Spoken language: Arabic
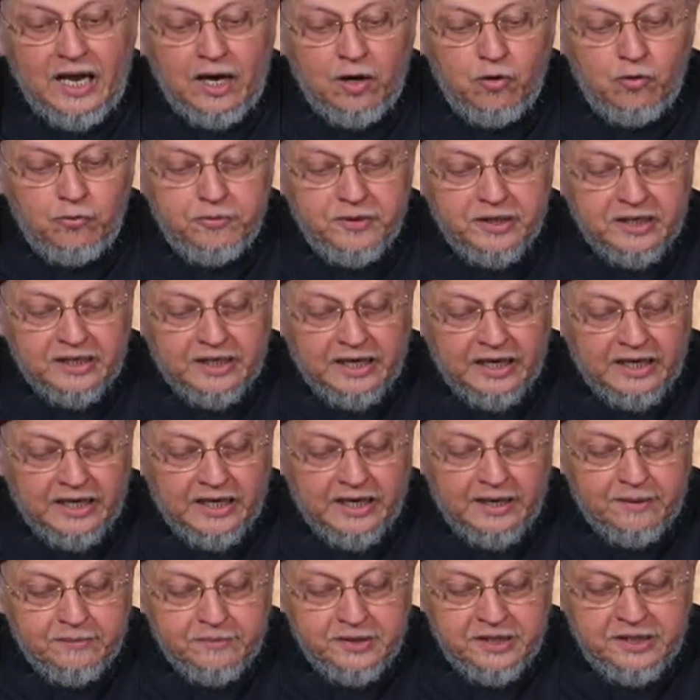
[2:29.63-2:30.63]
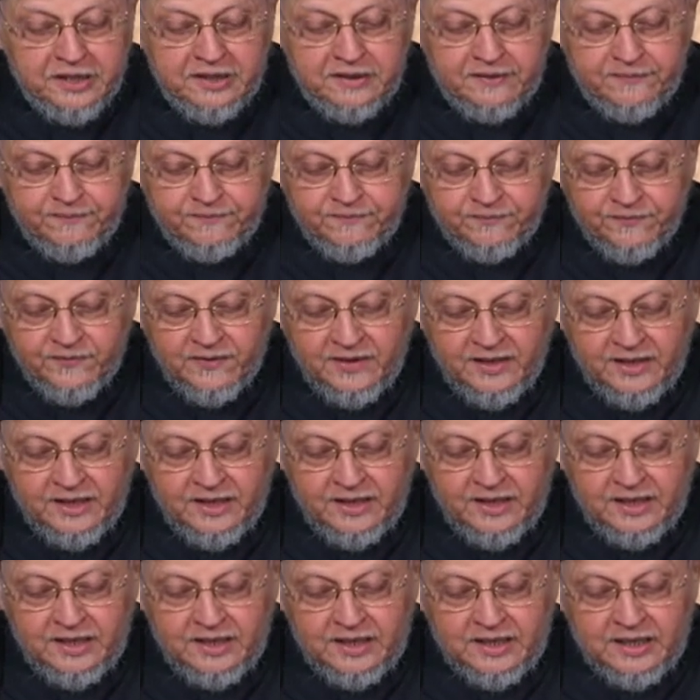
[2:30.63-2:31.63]
أو من كلام
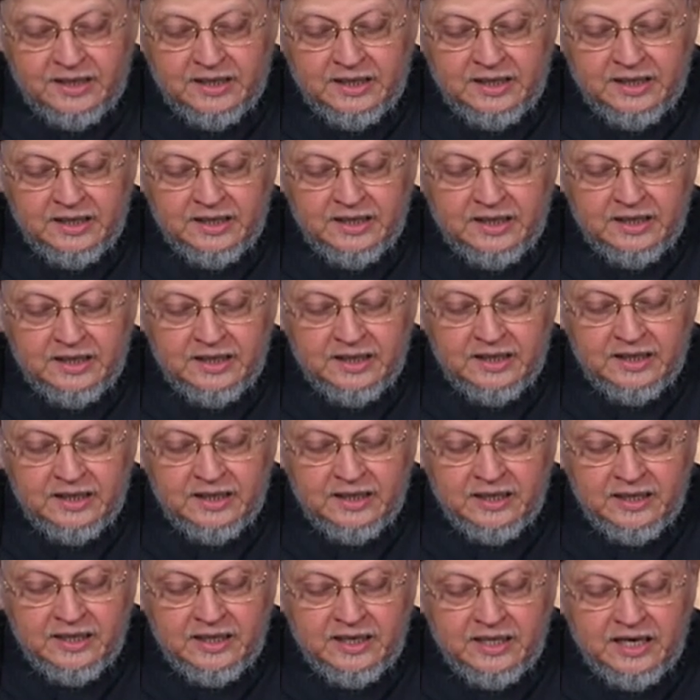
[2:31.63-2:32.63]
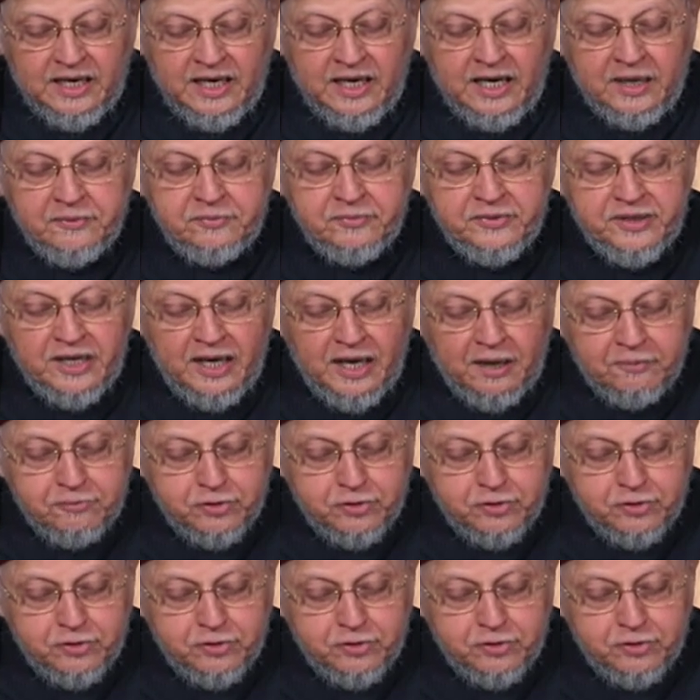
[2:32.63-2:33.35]
آه، ابن